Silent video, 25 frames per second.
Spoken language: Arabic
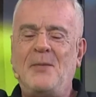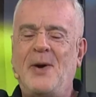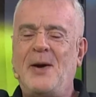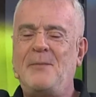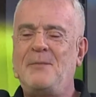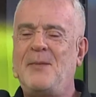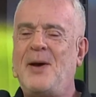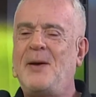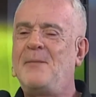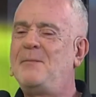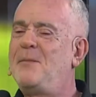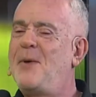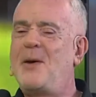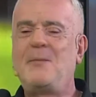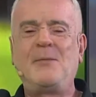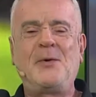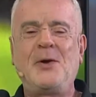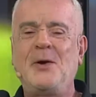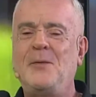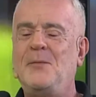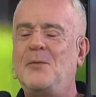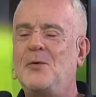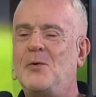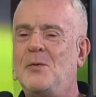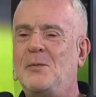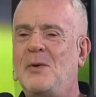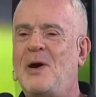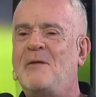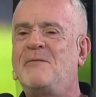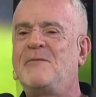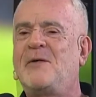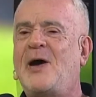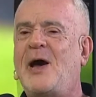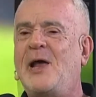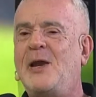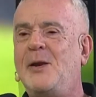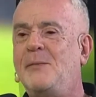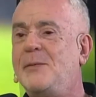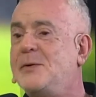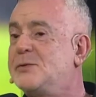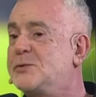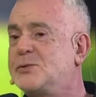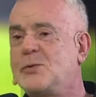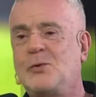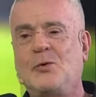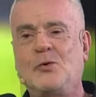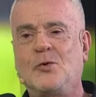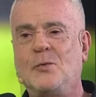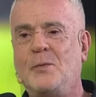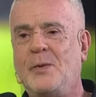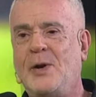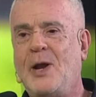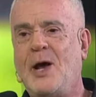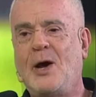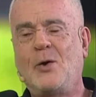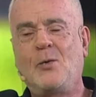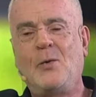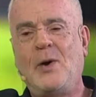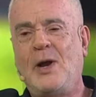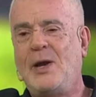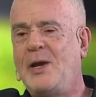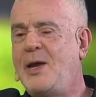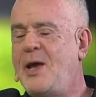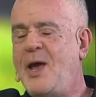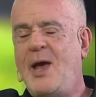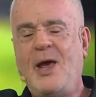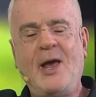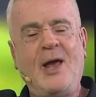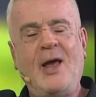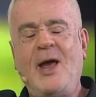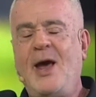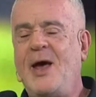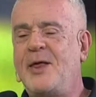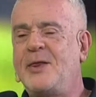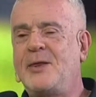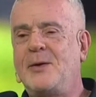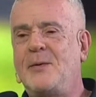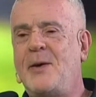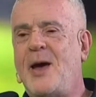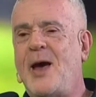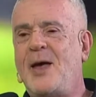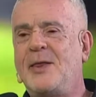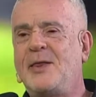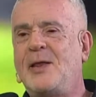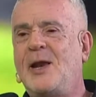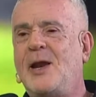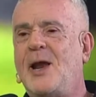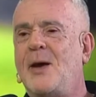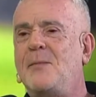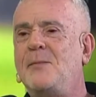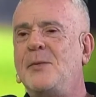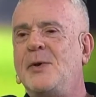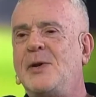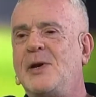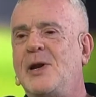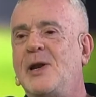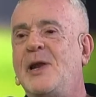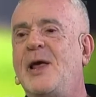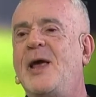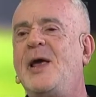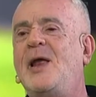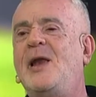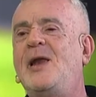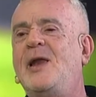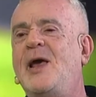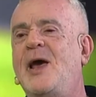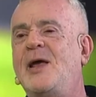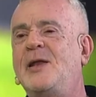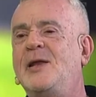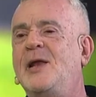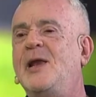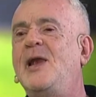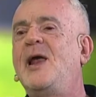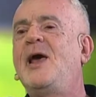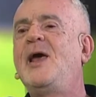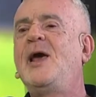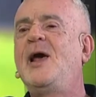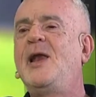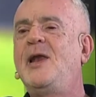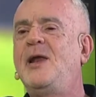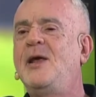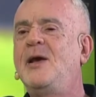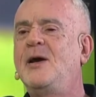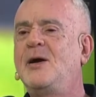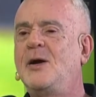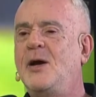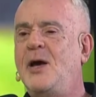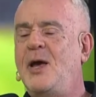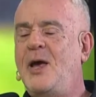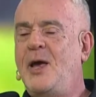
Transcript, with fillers: ما ما بهمكم افعالي بس خذوا من اقوالي هذا هذا الامر لا يعني لا يليق